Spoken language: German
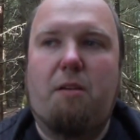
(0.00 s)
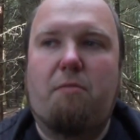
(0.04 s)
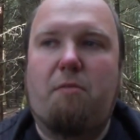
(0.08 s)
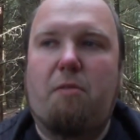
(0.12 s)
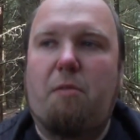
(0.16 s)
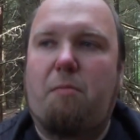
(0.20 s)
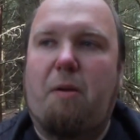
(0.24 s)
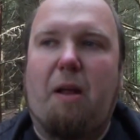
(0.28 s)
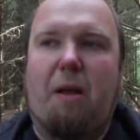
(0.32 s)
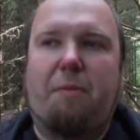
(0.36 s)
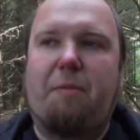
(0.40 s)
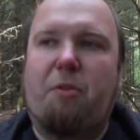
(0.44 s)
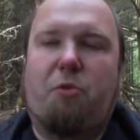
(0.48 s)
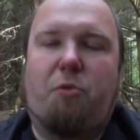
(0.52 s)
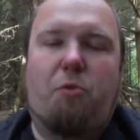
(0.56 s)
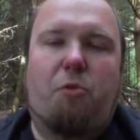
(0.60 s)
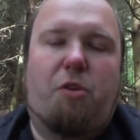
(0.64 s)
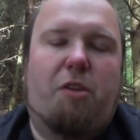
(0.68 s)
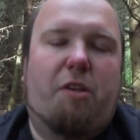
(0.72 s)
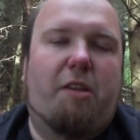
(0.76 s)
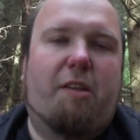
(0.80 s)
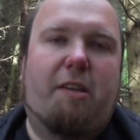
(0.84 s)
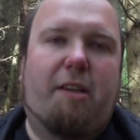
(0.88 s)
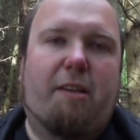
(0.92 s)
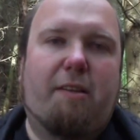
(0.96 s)
Wir bleiben
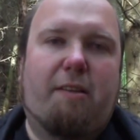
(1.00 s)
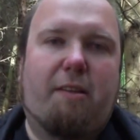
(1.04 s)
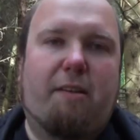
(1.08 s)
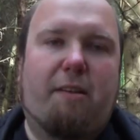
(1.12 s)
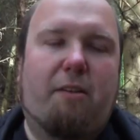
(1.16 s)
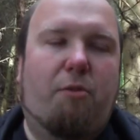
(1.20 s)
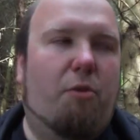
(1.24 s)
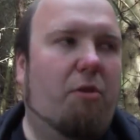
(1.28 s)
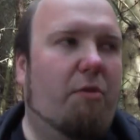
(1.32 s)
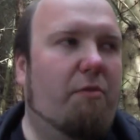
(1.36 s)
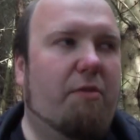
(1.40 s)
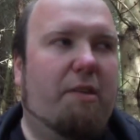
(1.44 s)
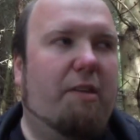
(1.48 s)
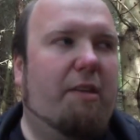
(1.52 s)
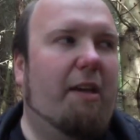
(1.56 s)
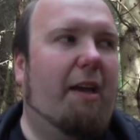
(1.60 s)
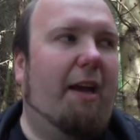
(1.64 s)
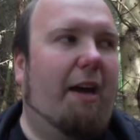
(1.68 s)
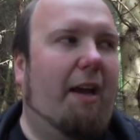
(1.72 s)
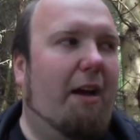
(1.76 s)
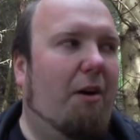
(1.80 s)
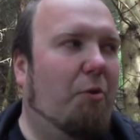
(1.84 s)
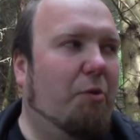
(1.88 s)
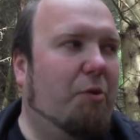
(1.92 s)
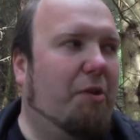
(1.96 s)
natürlich nicht die ganze Zeit in der Rolle. Wir sind
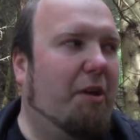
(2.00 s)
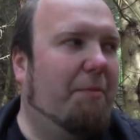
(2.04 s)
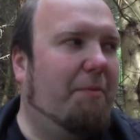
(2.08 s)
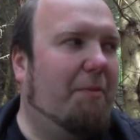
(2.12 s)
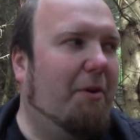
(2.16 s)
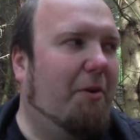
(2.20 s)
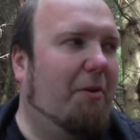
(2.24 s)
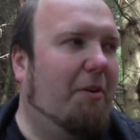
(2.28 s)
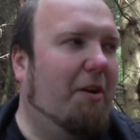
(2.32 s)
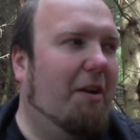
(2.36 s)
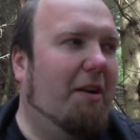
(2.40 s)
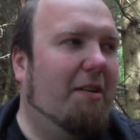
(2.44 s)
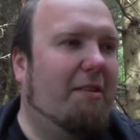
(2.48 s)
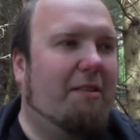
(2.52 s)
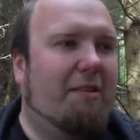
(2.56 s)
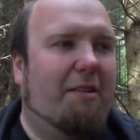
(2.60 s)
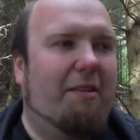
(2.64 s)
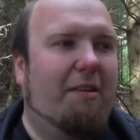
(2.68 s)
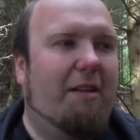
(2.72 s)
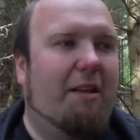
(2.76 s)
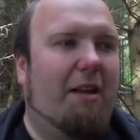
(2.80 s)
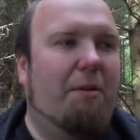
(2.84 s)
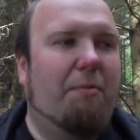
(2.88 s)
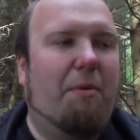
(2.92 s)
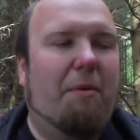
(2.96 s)
eher außerhalb der Rolle als
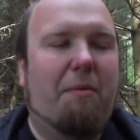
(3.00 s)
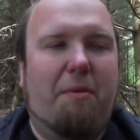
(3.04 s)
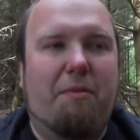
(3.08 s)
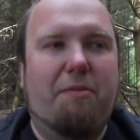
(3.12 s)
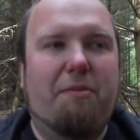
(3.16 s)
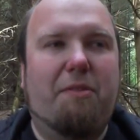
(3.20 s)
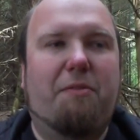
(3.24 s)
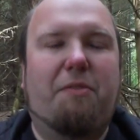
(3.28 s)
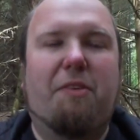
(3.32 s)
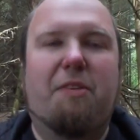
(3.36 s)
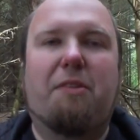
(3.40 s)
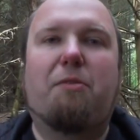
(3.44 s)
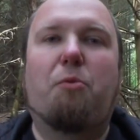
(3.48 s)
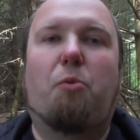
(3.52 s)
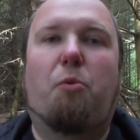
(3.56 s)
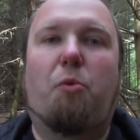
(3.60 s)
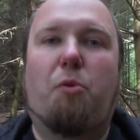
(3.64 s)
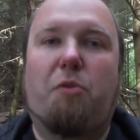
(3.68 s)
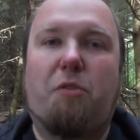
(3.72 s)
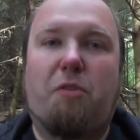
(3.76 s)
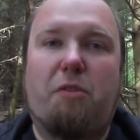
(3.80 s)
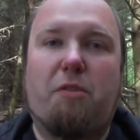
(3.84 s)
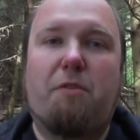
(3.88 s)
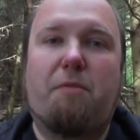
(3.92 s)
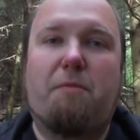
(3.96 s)
innerhalb, aber wir
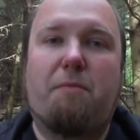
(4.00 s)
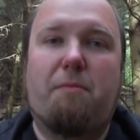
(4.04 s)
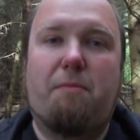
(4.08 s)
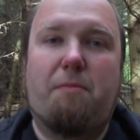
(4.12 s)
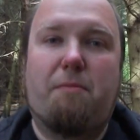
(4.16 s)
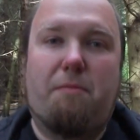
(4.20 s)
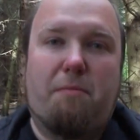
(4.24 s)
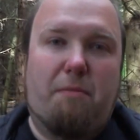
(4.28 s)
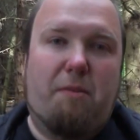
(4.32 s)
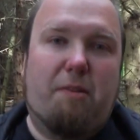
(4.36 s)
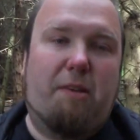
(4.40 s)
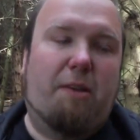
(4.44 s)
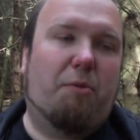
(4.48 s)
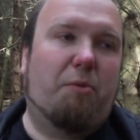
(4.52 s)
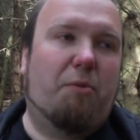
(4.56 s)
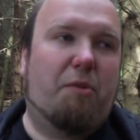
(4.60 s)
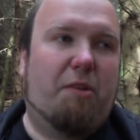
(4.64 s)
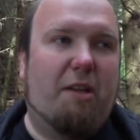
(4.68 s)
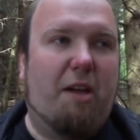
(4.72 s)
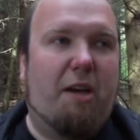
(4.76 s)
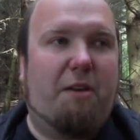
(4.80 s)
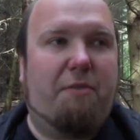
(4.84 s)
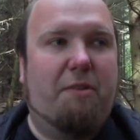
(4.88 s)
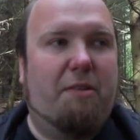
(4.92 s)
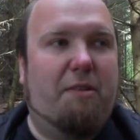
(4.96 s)
versuchen es. Seht
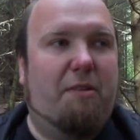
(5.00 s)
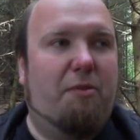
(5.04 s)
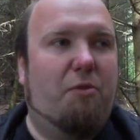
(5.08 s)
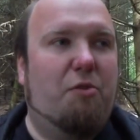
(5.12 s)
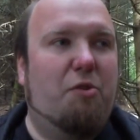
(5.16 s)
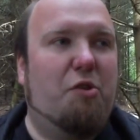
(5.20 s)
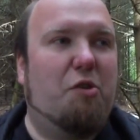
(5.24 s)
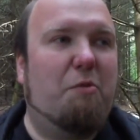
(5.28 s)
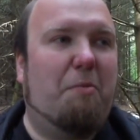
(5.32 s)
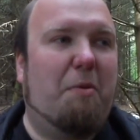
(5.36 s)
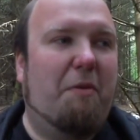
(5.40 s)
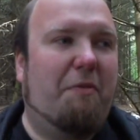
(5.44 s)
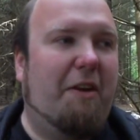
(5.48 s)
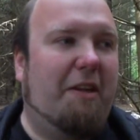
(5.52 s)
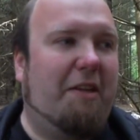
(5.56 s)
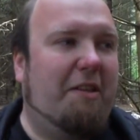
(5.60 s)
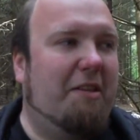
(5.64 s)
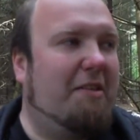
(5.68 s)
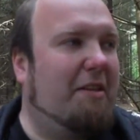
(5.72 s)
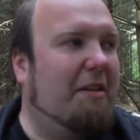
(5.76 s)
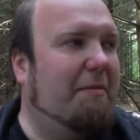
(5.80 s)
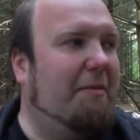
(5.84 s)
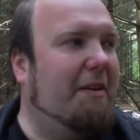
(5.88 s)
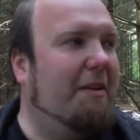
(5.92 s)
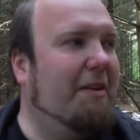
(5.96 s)
uns nach, wenn es noch nicht so perfekt
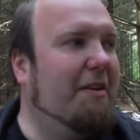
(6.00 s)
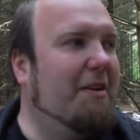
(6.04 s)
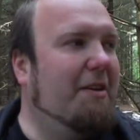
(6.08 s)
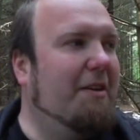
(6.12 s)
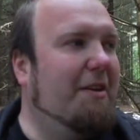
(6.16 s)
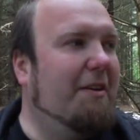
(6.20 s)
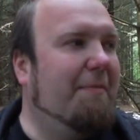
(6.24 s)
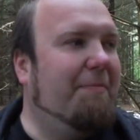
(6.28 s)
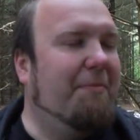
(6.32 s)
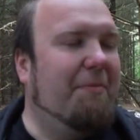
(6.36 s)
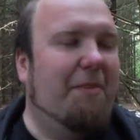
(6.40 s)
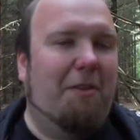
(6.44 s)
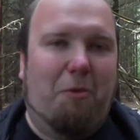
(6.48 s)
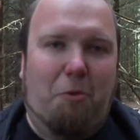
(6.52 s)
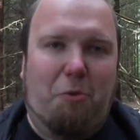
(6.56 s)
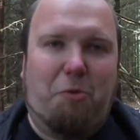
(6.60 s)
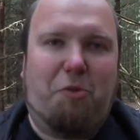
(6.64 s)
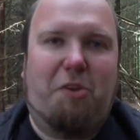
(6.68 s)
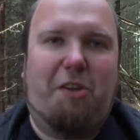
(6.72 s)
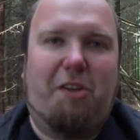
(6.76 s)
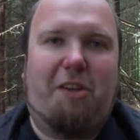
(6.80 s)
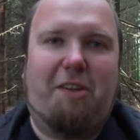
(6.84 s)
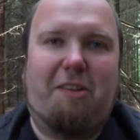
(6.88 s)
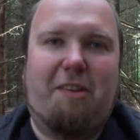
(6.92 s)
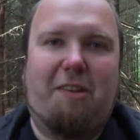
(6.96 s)
ist, aber
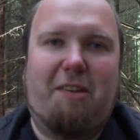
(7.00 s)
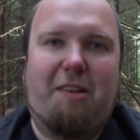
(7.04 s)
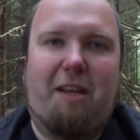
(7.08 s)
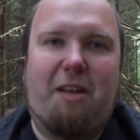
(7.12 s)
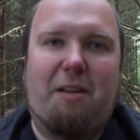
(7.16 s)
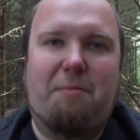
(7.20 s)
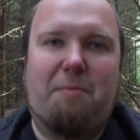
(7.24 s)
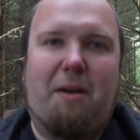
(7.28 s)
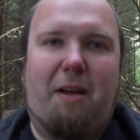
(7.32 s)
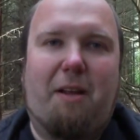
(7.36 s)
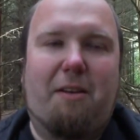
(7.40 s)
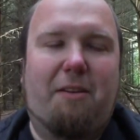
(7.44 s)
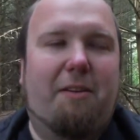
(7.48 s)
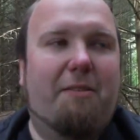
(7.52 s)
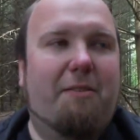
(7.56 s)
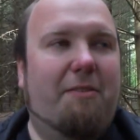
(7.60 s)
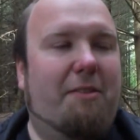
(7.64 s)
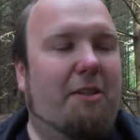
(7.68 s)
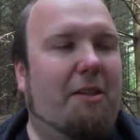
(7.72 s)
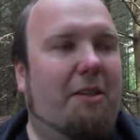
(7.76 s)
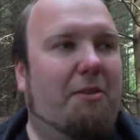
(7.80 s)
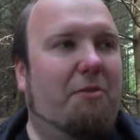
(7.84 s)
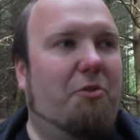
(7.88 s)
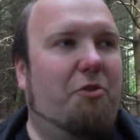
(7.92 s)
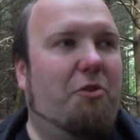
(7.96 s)
lustig ist es allemal,
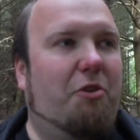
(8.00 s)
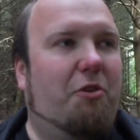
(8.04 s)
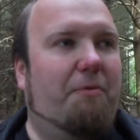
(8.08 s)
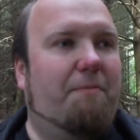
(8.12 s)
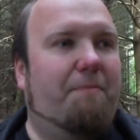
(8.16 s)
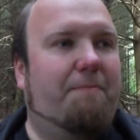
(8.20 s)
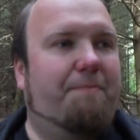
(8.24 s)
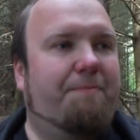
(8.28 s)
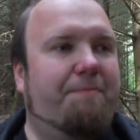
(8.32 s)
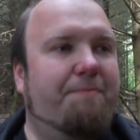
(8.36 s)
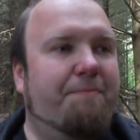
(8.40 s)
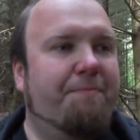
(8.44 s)
sich anzuschauen.